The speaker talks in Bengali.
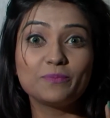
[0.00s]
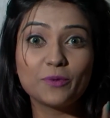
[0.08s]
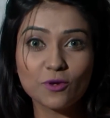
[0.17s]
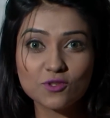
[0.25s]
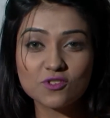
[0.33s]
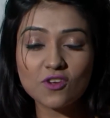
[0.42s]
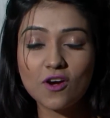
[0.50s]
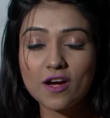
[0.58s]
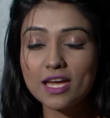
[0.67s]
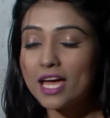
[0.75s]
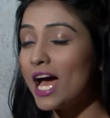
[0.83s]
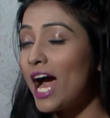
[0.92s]
প্রয়োজন হয়
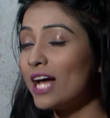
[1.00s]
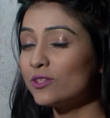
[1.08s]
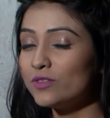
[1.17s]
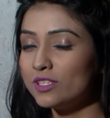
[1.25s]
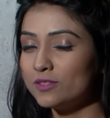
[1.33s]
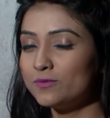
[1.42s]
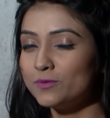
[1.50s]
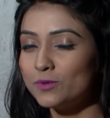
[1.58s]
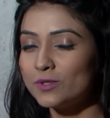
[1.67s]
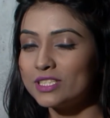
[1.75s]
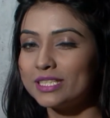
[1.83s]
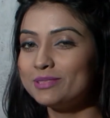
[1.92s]
এত হেল্পফুল
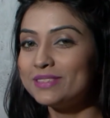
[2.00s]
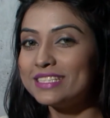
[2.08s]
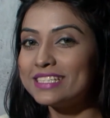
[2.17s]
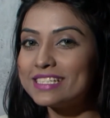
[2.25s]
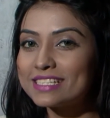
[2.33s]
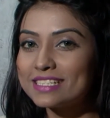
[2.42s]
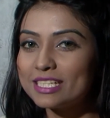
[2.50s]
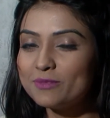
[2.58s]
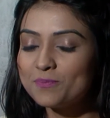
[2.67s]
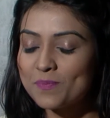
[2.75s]
সে সিরিয়াসলি